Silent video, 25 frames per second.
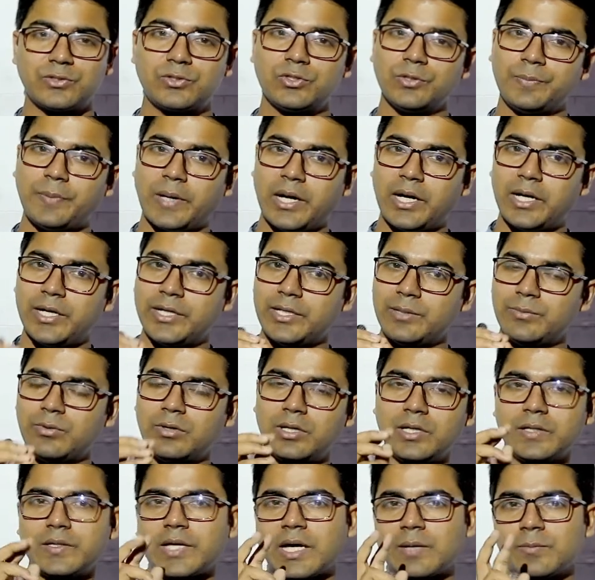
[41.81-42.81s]
সুপারলেটিভ
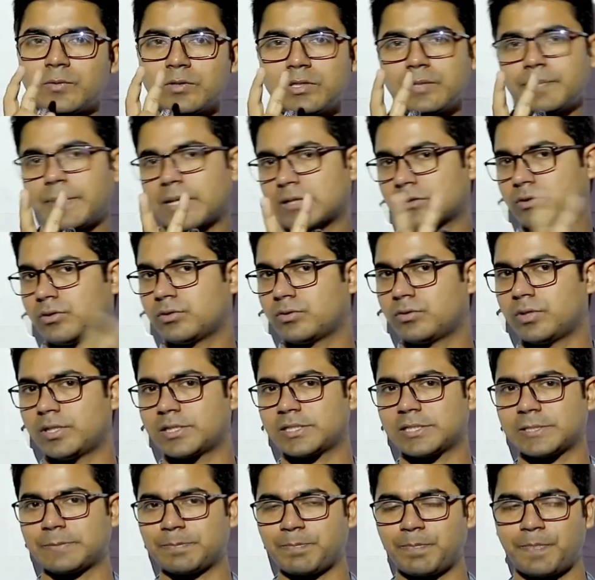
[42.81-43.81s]
হলে তার মধ্যে পার্থক্য
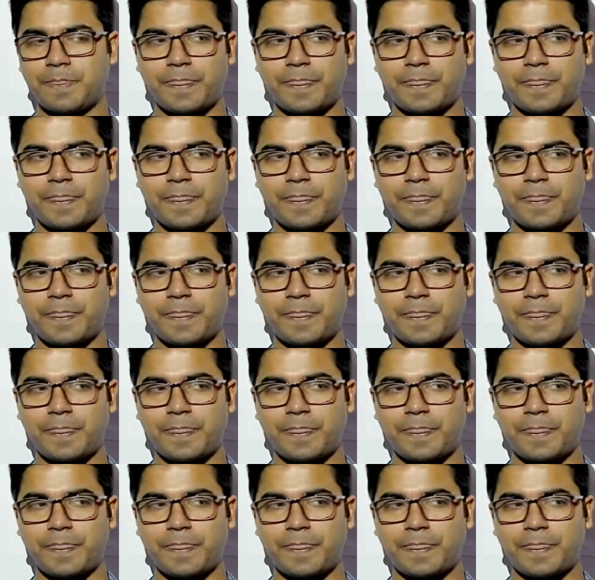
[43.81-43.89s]
আছে